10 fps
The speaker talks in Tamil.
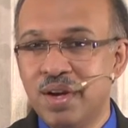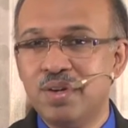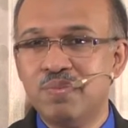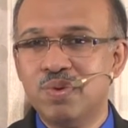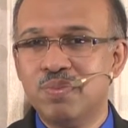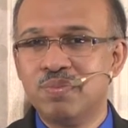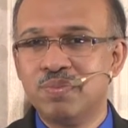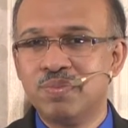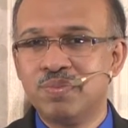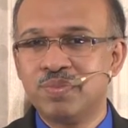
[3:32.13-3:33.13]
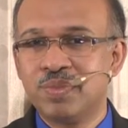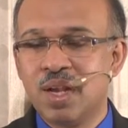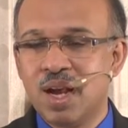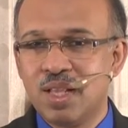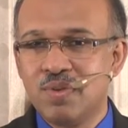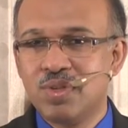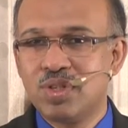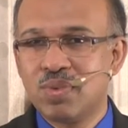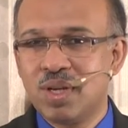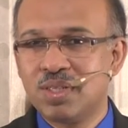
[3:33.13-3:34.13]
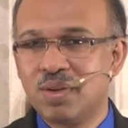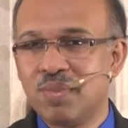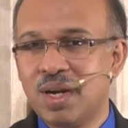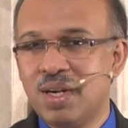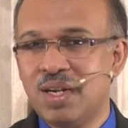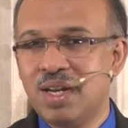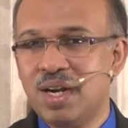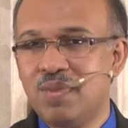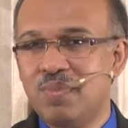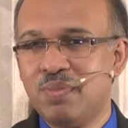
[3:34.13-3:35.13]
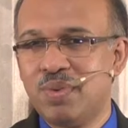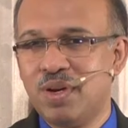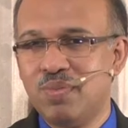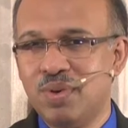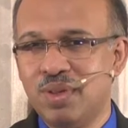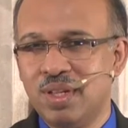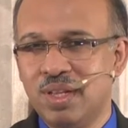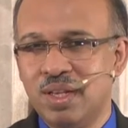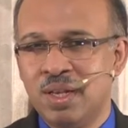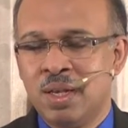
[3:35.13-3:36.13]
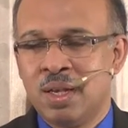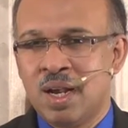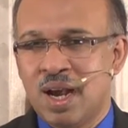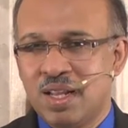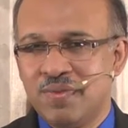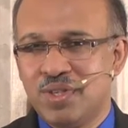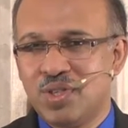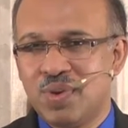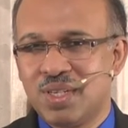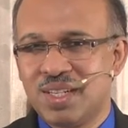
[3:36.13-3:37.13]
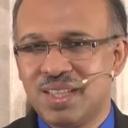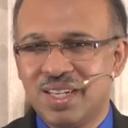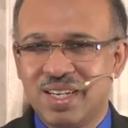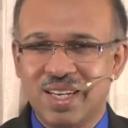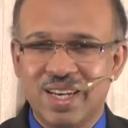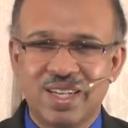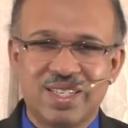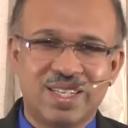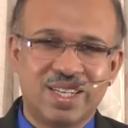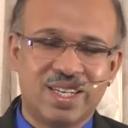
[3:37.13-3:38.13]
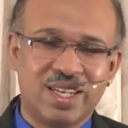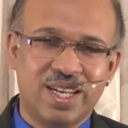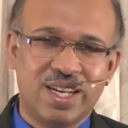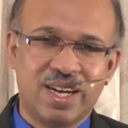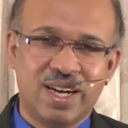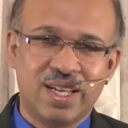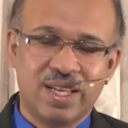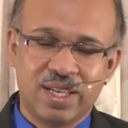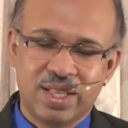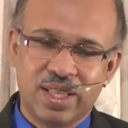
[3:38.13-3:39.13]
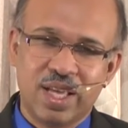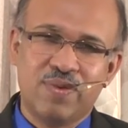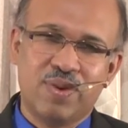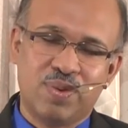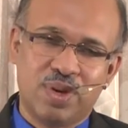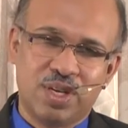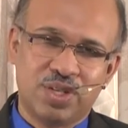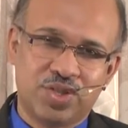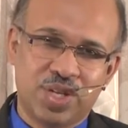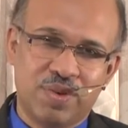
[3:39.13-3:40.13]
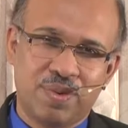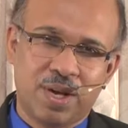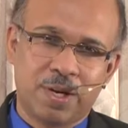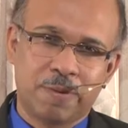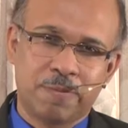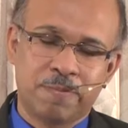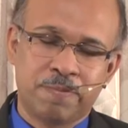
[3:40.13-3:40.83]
எழும்பும் அந்த விசுவாசம் கட்டி எழுப்பப்படும் போது அந்த விசுவாசத்திற்கு ஏற்ற கிரியைகளை தேவன் உங்களுக்கு செய்வார்